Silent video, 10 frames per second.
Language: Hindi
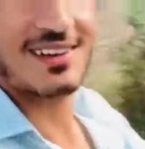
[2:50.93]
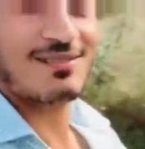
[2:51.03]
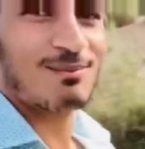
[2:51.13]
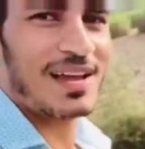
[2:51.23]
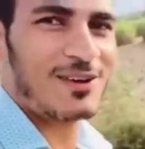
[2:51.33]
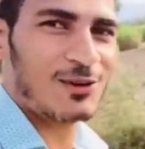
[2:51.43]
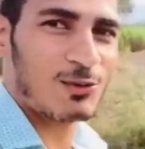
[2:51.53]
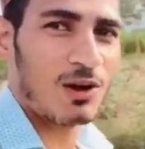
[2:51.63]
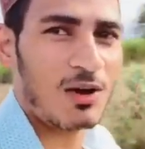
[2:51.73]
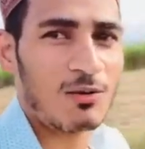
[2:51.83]
बाइक को
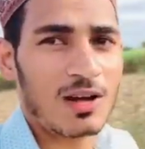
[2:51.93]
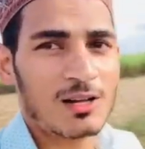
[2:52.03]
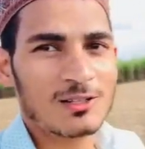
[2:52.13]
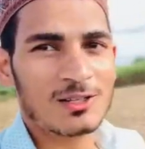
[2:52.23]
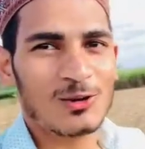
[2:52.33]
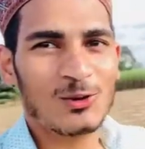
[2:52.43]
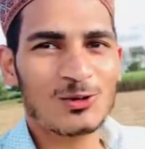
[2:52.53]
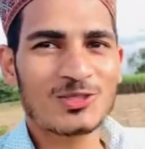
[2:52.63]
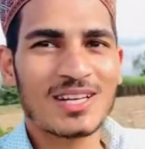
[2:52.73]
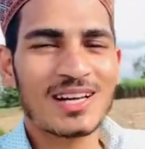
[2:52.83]
रुकाऊँगा और
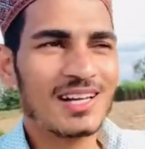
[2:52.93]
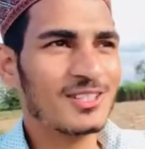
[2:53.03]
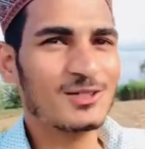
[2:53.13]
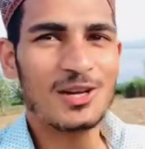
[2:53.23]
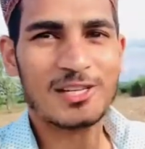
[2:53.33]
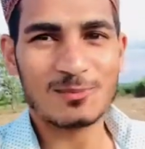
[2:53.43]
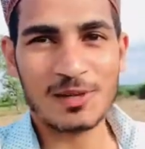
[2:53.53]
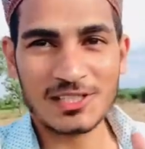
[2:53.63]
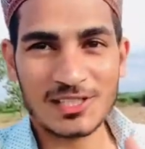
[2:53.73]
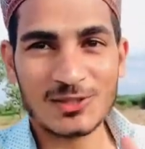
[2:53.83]
उसका ना जो
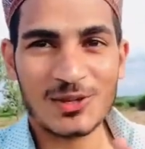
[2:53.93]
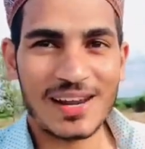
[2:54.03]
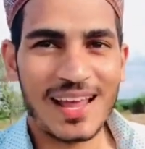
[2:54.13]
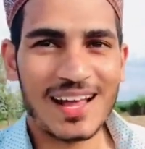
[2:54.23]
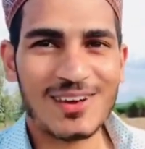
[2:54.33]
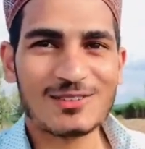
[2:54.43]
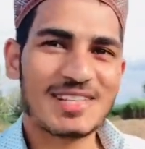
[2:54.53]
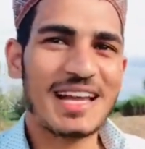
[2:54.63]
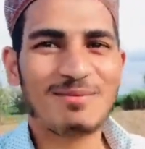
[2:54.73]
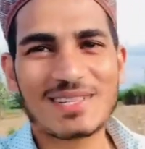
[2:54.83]
एक्सप्रेशन जो रहेगा उसे
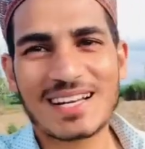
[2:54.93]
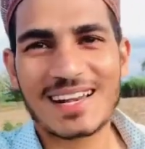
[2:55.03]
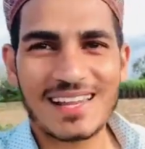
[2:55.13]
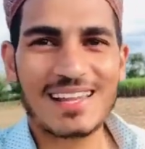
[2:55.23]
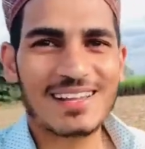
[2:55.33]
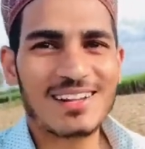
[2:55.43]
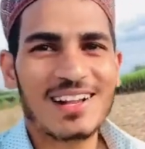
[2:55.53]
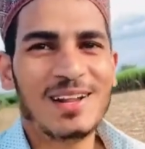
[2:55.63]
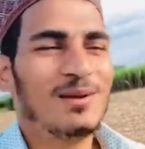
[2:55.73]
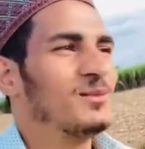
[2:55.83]
कैप्चर करें
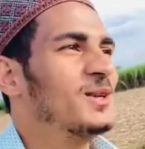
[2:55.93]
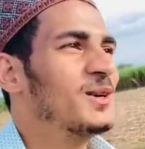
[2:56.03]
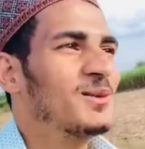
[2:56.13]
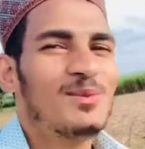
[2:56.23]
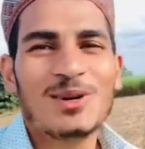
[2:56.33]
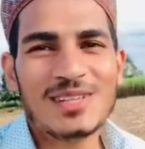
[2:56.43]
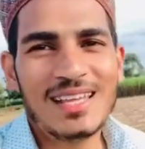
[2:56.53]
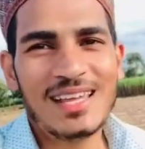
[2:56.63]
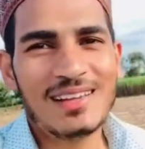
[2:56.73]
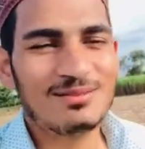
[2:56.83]
तो बहुत
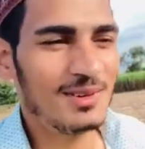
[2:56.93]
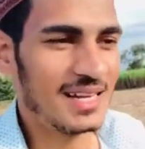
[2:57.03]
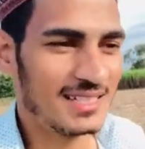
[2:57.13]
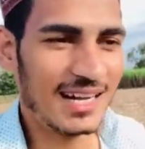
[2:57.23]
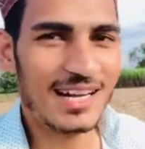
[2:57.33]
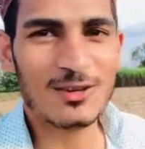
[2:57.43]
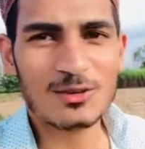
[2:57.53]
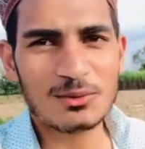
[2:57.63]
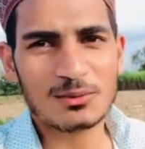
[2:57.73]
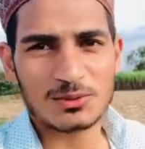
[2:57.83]
ही मैं एक्साइटेड
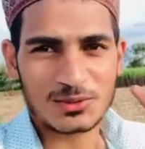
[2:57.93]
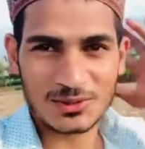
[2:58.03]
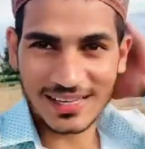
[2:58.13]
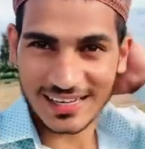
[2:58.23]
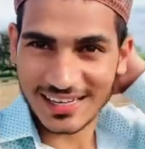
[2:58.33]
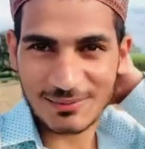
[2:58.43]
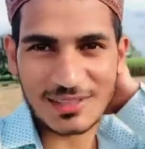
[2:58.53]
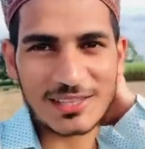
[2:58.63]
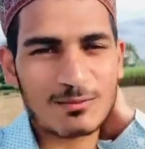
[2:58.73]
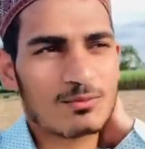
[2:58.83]
हूँ उसको देखने के लिए
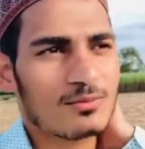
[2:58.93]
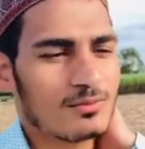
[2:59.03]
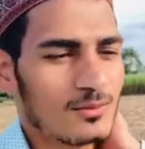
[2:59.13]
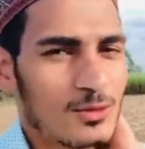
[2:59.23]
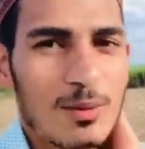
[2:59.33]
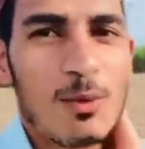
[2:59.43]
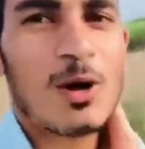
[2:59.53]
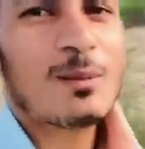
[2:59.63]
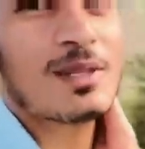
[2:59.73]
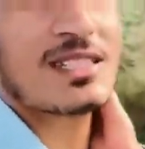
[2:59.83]
मतलब उसे बहुत
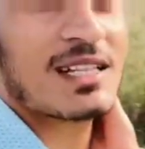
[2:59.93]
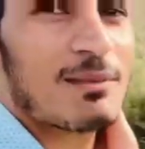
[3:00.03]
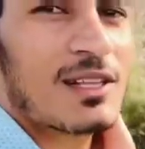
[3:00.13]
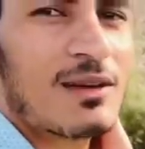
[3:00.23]
पसंद है मतलब